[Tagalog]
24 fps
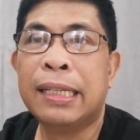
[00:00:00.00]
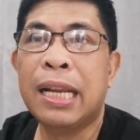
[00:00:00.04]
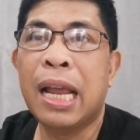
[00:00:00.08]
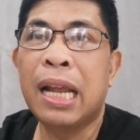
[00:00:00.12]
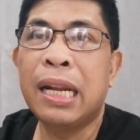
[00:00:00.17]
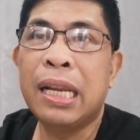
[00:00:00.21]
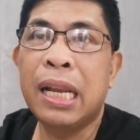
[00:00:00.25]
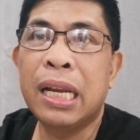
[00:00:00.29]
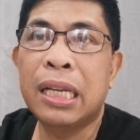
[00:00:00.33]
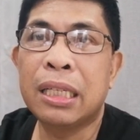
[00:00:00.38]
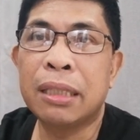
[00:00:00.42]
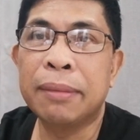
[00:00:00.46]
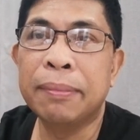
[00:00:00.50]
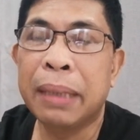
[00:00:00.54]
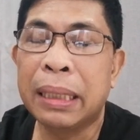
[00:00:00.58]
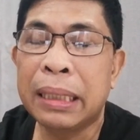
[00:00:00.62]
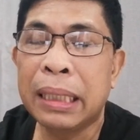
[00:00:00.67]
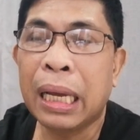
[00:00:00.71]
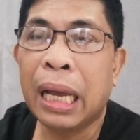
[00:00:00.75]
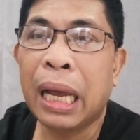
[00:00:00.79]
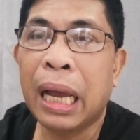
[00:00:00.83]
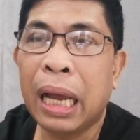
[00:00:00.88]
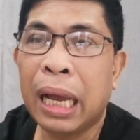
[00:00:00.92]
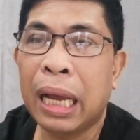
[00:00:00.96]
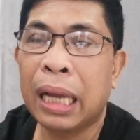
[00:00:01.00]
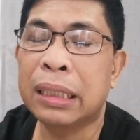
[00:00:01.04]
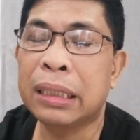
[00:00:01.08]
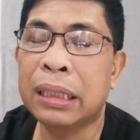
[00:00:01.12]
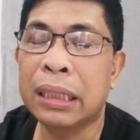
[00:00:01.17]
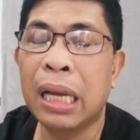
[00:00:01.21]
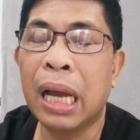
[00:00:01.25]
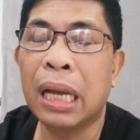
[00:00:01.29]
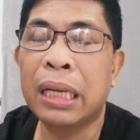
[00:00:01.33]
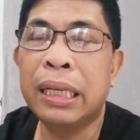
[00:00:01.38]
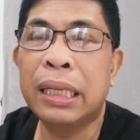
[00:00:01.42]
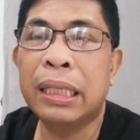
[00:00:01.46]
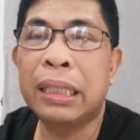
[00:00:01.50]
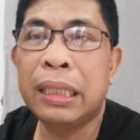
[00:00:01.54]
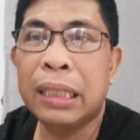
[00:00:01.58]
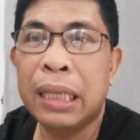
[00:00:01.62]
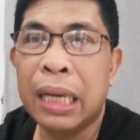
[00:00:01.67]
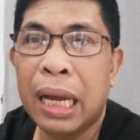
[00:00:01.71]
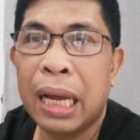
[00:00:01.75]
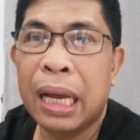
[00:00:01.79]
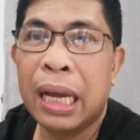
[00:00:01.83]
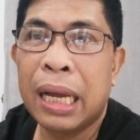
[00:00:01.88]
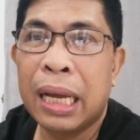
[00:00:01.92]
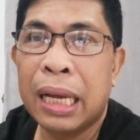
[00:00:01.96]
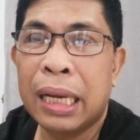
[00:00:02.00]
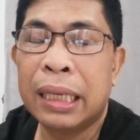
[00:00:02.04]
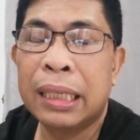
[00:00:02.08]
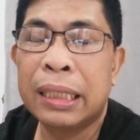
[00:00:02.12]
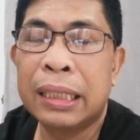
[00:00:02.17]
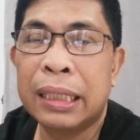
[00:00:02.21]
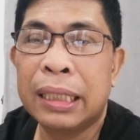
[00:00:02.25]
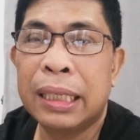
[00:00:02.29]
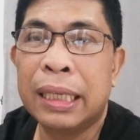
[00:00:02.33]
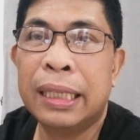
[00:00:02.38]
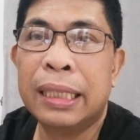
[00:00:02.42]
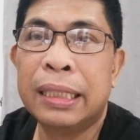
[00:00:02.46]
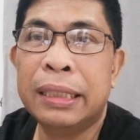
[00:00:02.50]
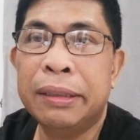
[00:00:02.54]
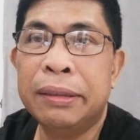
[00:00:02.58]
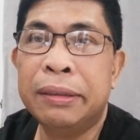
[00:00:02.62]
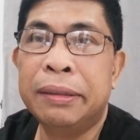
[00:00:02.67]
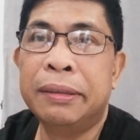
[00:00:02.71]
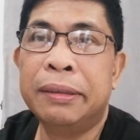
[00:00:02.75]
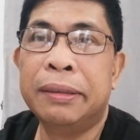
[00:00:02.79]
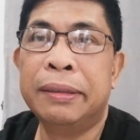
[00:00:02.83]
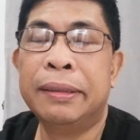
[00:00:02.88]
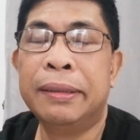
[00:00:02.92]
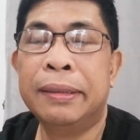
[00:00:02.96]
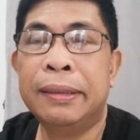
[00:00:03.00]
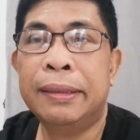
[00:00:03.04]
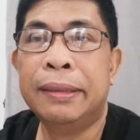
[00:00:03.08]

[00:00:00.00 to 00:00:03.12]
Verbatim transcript: Nadismaya at galit ang uh, ano